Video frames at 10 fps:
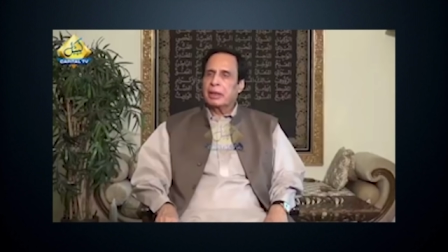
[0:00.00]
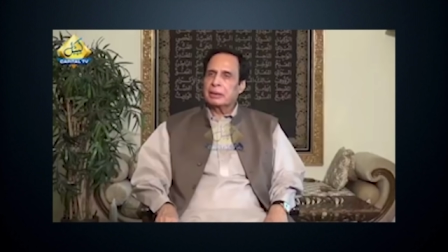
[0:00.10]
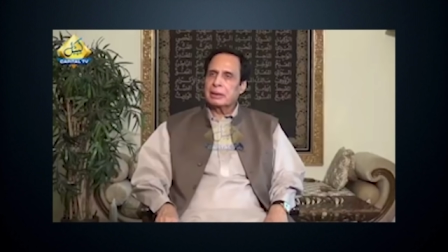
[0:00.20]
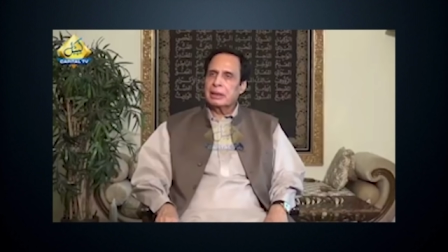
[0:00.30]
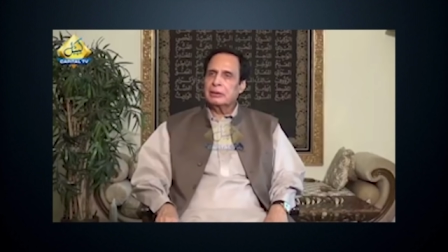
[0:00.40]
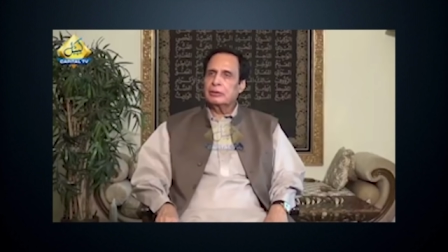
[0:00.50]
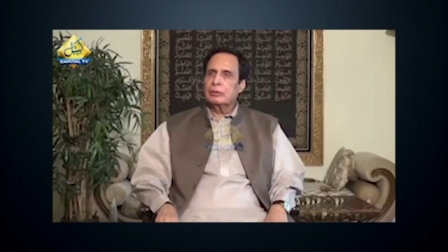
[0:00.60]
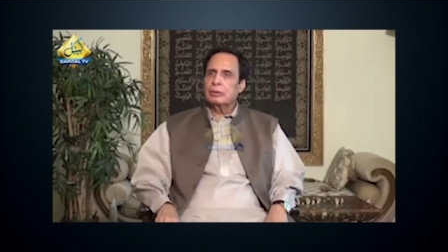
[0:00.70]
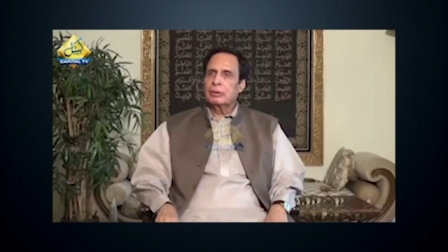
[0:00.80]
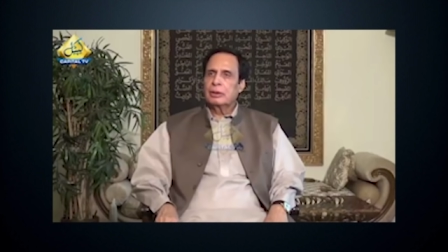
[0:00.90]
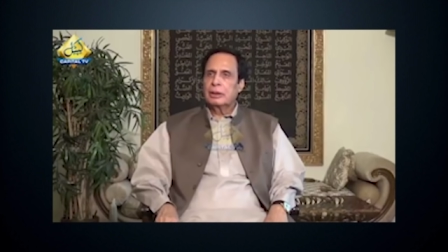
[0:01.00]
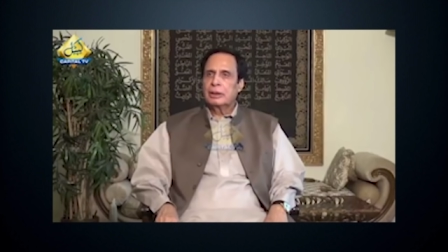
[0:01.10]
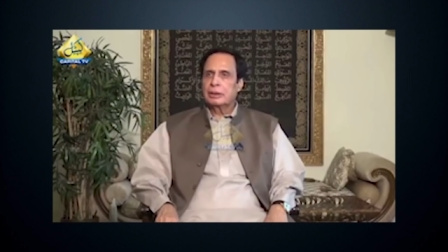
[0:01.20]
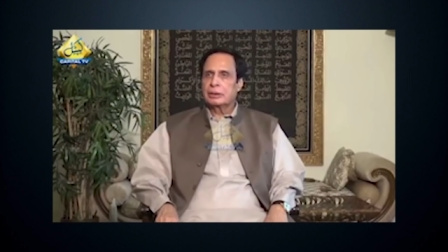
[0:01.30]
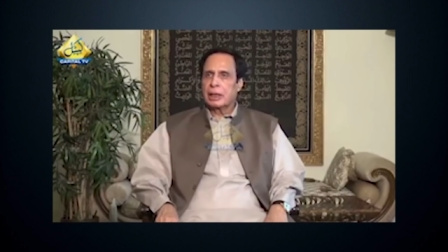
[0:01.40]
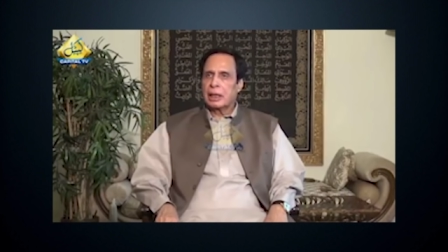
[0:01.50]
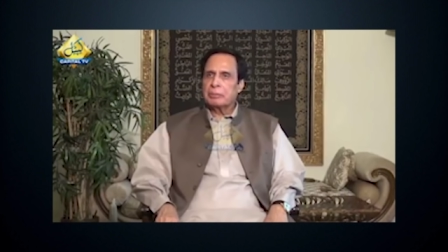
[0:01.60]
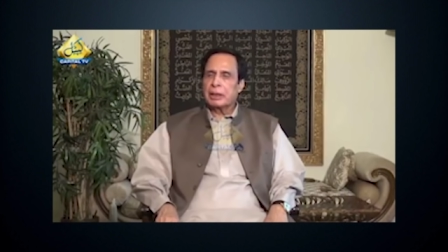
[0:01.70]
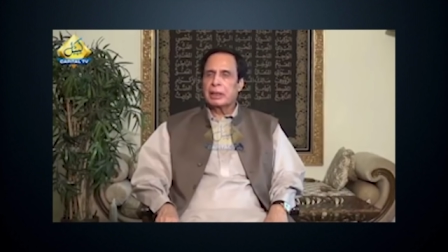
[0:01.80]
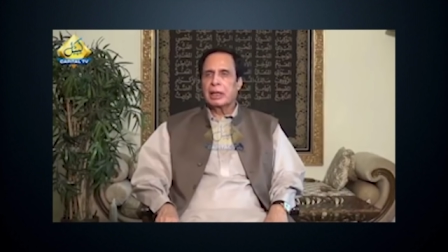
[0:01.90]
पाकिस्तान जो
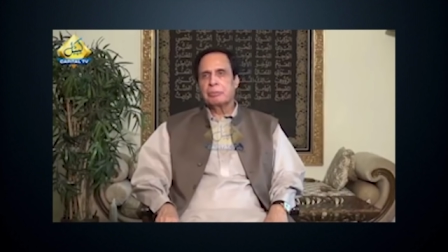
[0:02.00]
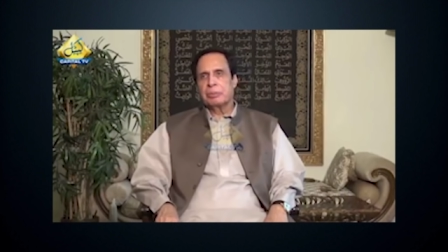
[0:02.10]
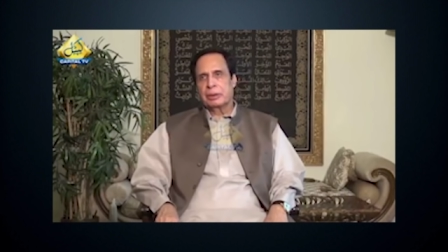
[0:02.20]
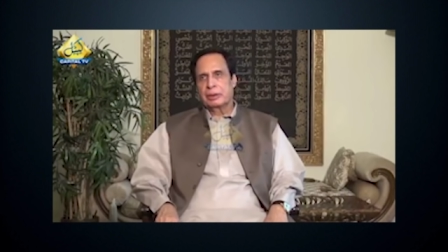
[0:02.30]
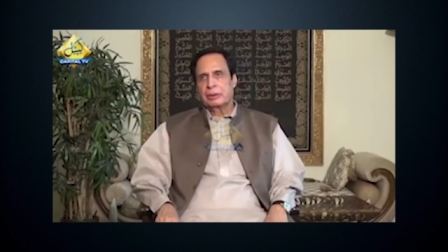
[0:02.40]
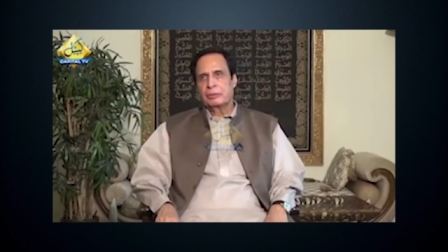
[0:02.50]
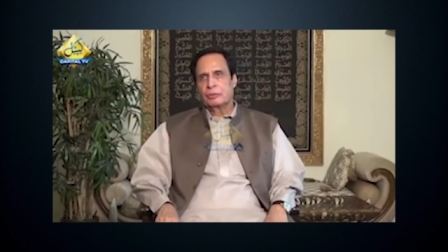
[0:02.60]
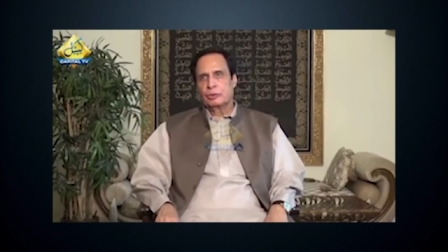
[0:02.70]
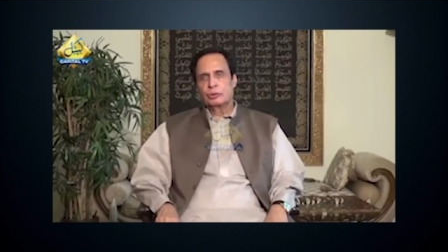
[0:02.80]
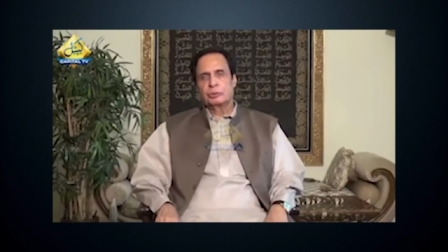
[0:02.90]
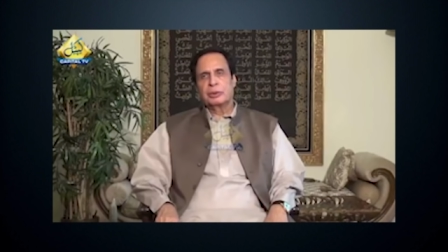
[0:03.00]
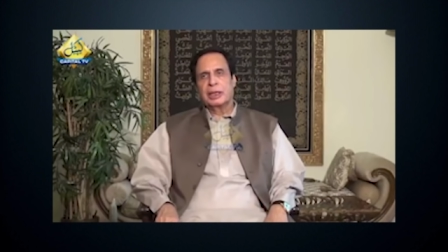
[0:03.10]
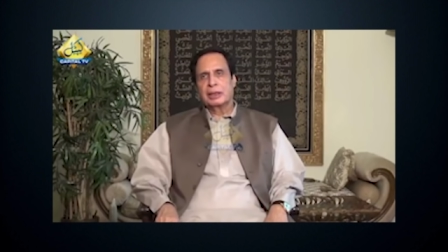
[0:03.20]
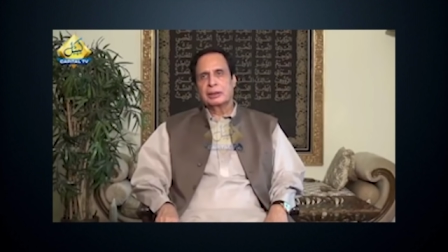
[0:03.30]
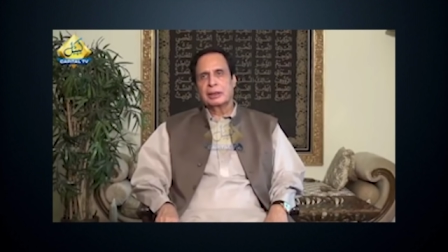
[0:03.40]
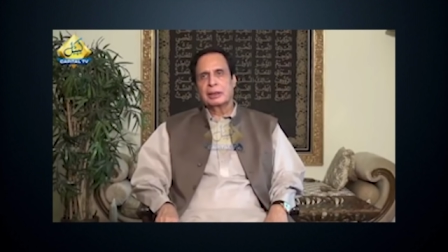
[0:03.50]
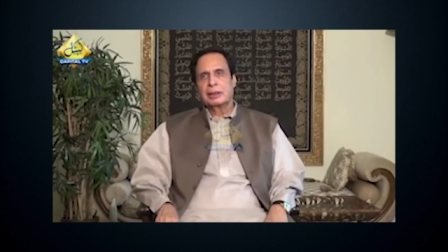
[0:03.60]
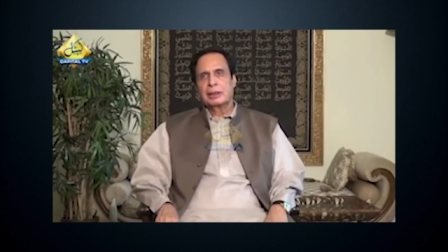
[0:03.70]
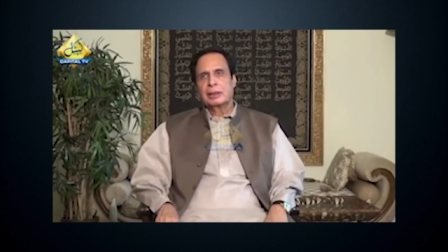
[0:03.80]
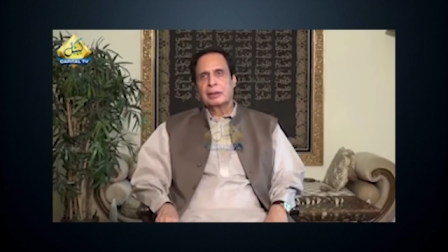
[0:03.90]
इस्लाम के नाम पर वजूद में आया
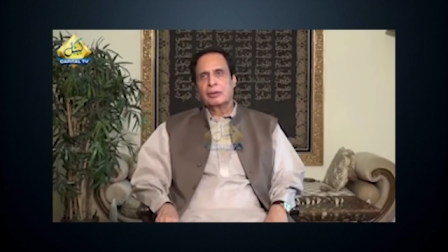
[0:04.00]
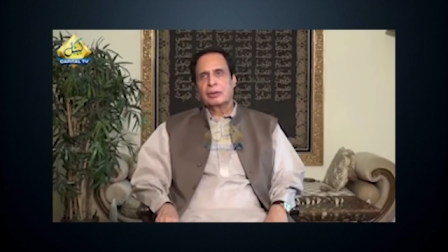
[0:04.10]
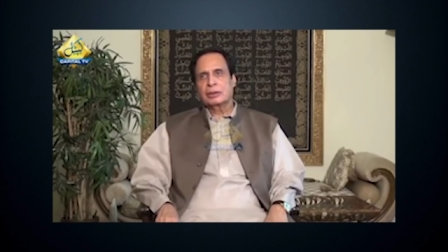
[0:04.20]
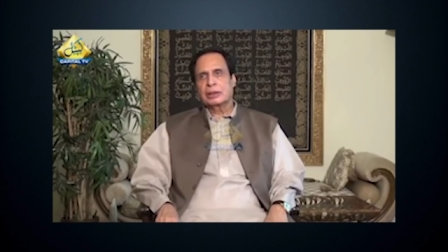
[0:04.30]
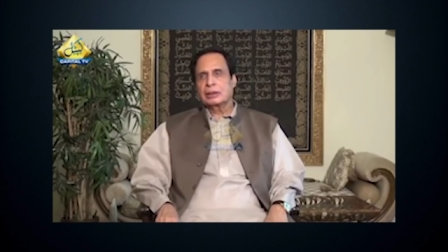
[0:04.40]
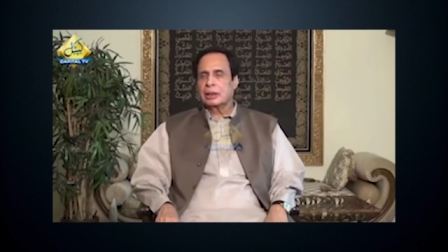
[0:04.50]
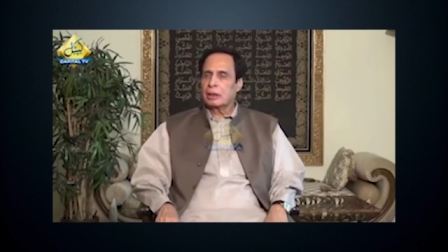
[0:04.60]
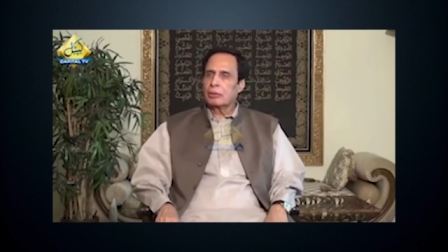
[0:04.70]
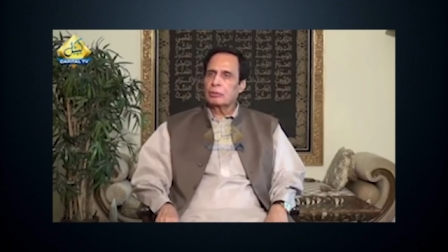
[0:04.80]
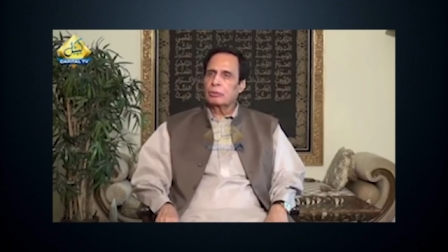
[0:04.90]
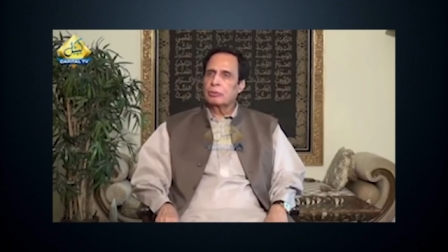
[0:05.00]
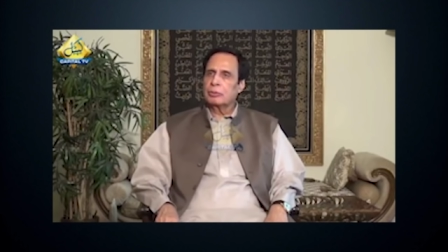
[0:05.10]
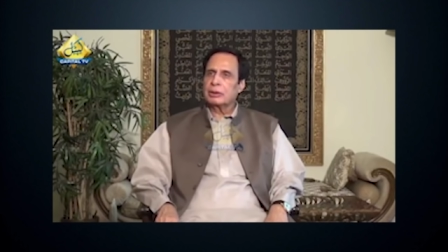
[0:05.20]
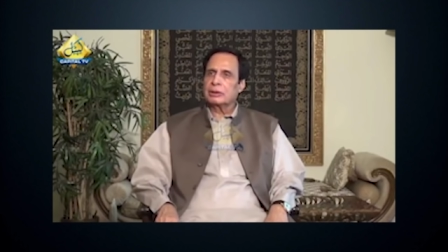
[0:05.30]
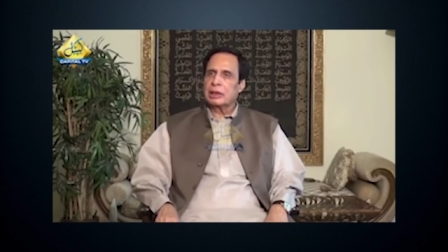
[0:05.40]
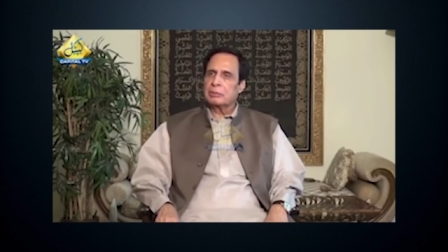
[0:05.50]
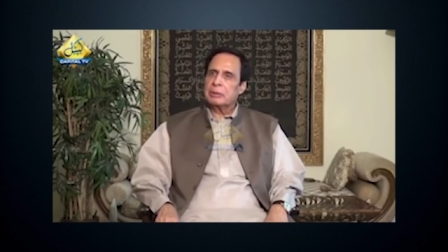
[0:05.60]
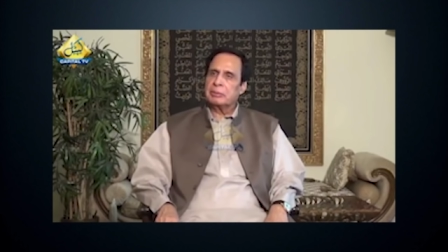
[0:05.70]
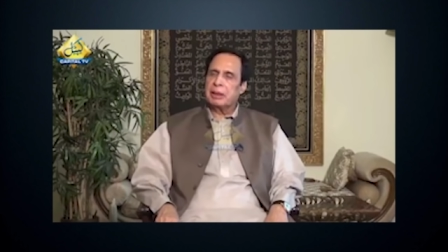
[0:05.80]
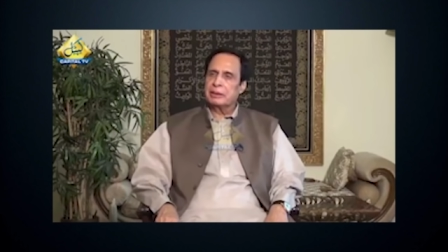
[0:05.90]
था और इसके दारुल हुकूमत
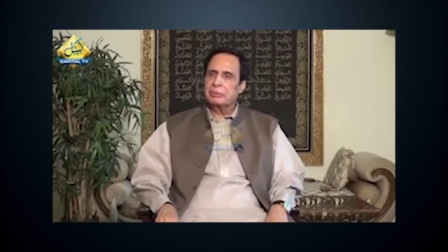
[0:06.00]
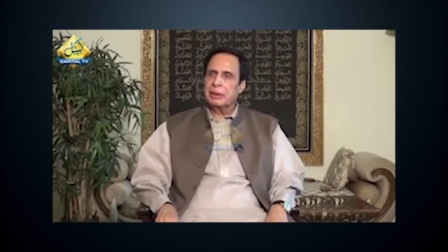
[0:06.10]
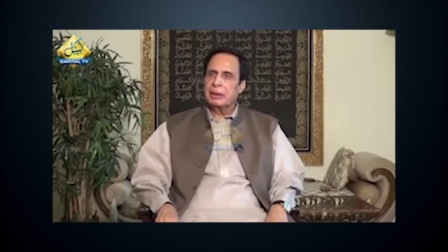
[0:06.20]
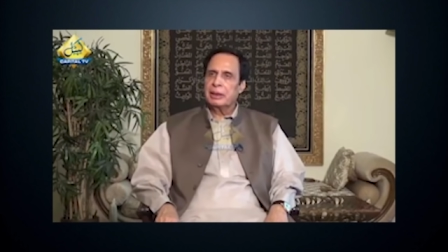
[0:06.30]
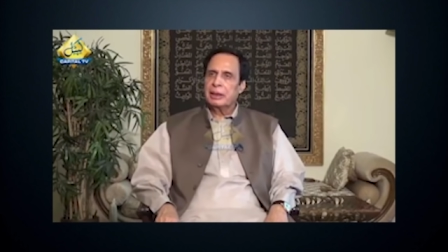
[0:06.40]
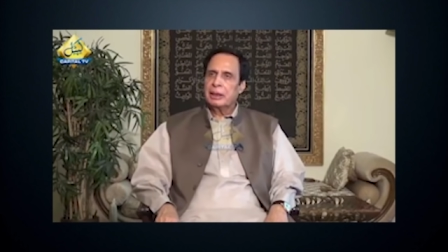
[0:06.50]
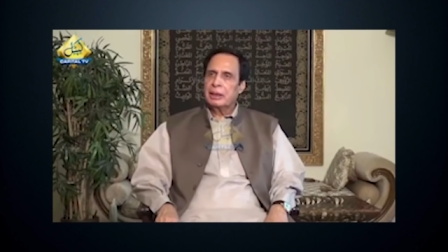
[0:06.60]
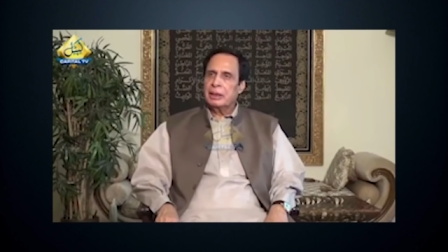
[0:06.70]
इस्लामाबाद में